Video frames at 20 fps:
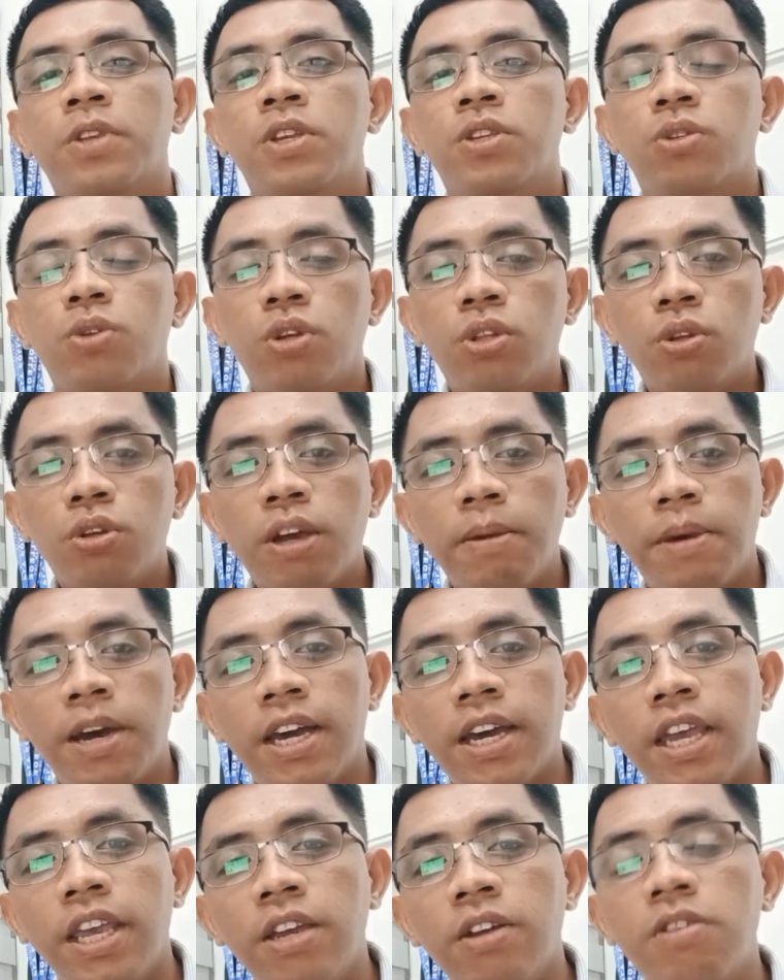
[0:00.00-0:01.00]
So ito na
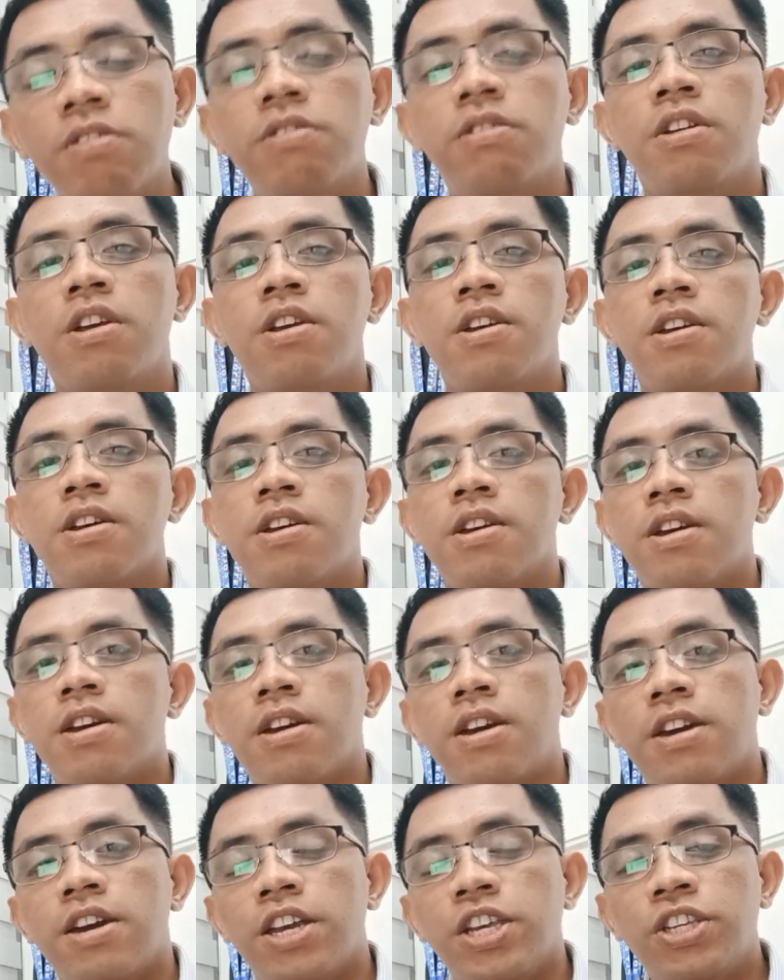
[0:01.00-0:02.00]
mga kaigo,
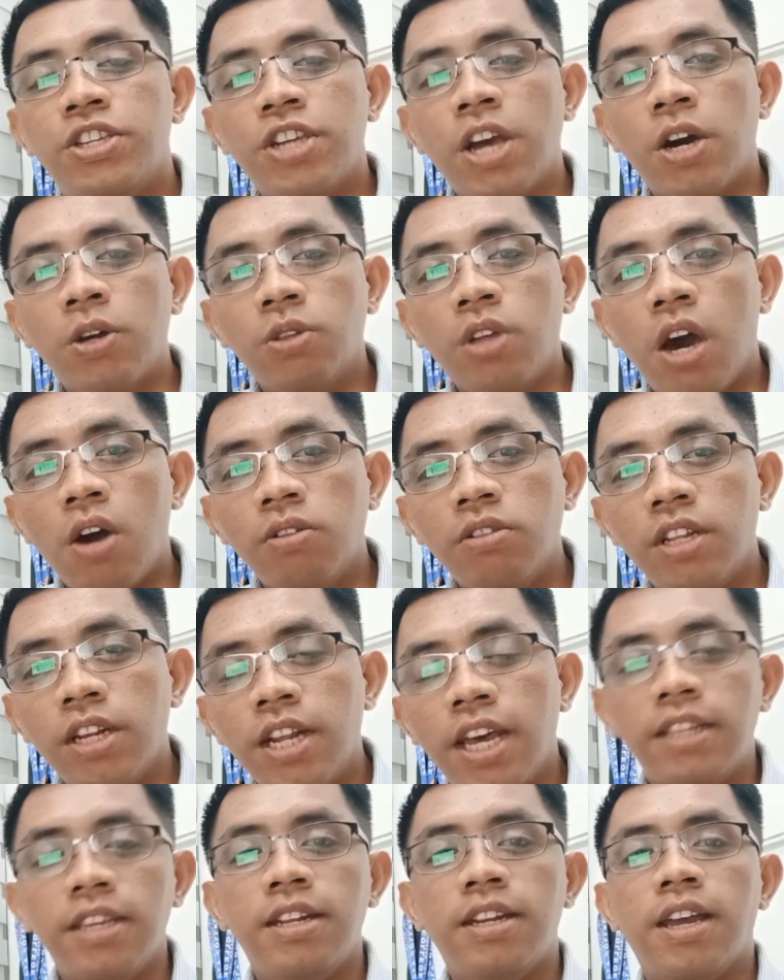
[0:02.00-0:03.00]
uh, ah, i-shout out
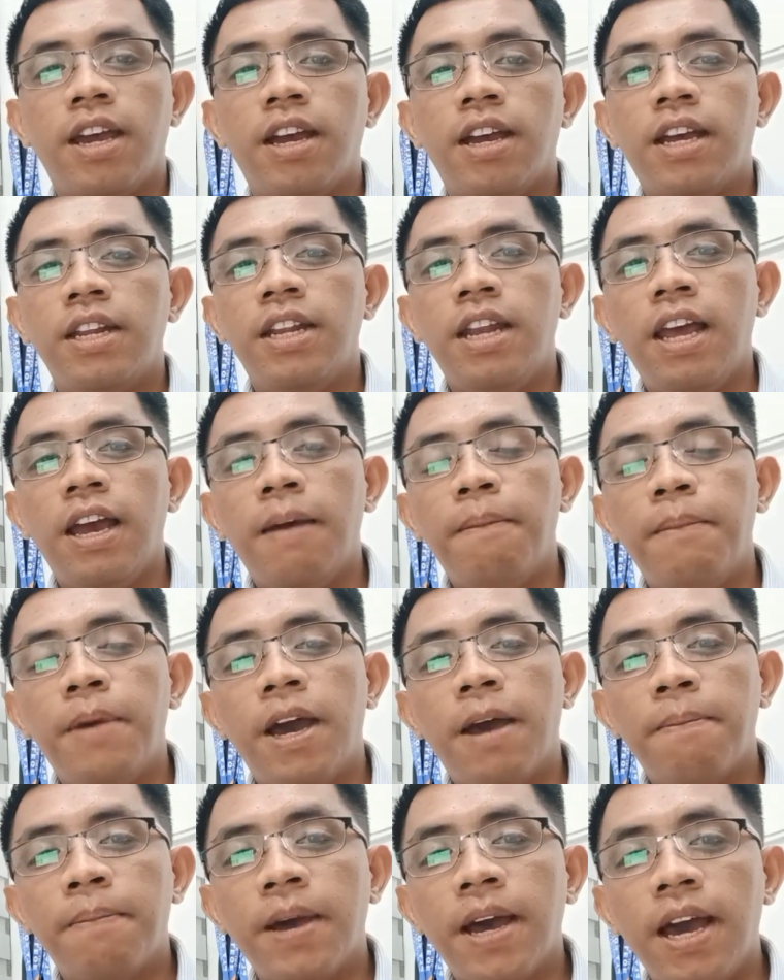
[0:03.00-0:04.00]
na natin ang kanilang
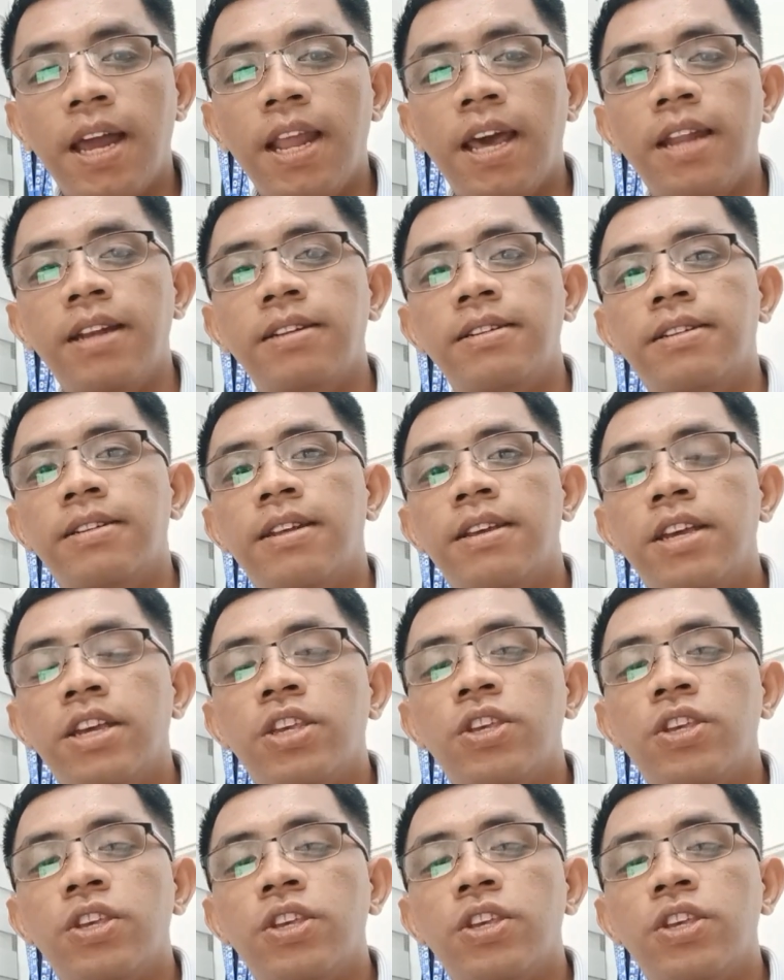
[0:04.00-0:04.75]
mga pangalan,